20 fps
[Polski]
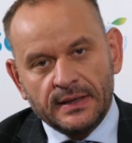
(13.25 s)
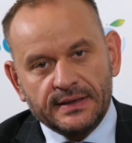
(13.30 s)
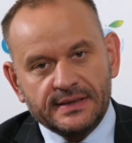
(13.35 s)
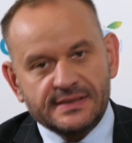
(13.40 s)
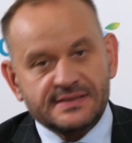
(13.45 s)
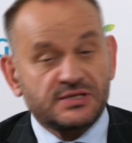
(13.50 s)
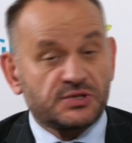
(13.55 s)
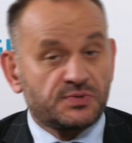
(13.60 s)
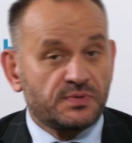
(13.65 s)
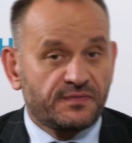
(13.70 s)

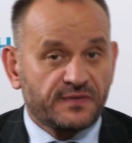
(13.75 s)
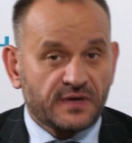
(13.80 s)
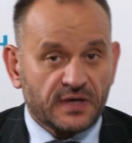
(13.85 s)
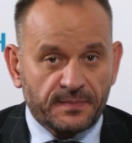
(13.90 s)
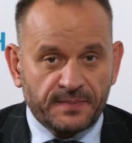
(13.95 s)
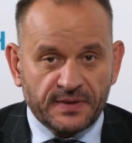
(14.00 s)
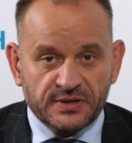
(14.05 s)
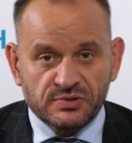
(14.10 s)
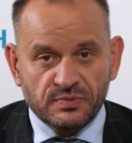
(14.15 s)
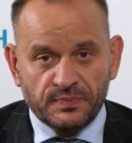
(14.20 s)
Jesteśmy w
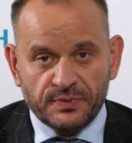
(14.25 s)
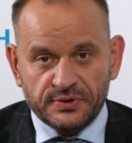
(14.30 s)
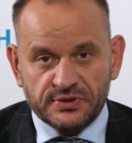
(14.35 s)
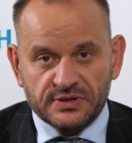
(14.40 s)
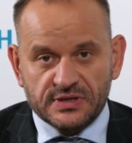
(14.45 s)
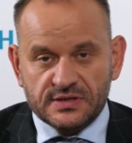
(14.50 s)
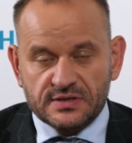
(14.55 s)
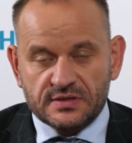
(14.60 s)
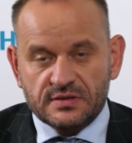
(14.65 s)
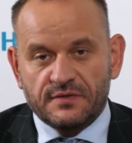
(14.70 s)
Karpaczu
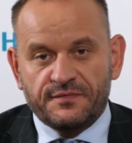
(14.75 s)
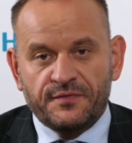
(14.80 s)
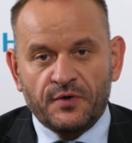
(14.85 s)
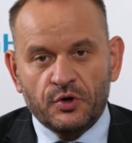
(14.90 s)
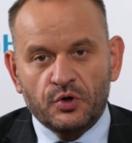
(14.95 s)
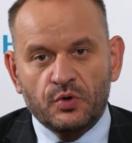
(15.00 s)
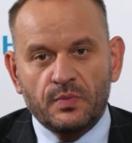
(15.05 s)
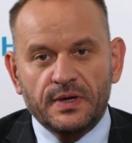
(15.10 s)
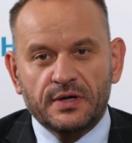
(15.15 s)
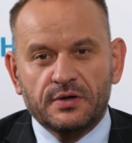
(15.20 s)
podczas
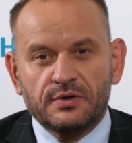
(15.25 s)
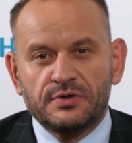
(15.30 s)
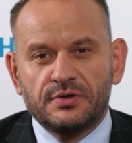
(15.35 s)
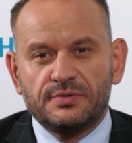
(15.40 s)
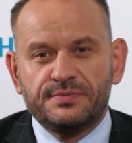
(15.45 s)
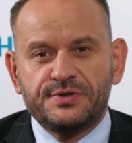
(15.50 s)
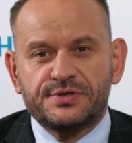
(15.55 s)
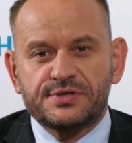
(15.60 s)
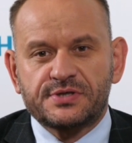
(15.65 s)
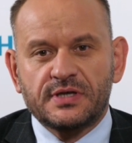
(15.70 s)
forum
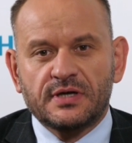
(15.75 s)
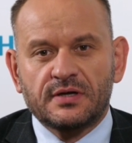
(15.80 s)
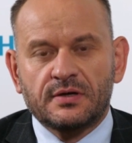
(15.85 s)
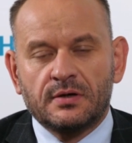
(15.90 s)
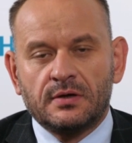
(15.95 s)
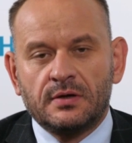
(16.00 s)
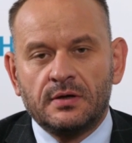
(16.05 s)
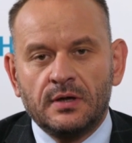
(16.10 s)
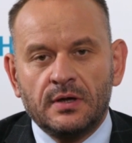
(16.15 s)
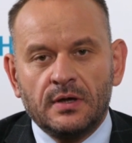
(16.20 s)

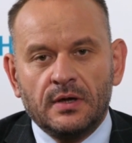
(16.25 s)
ekonomicznego e,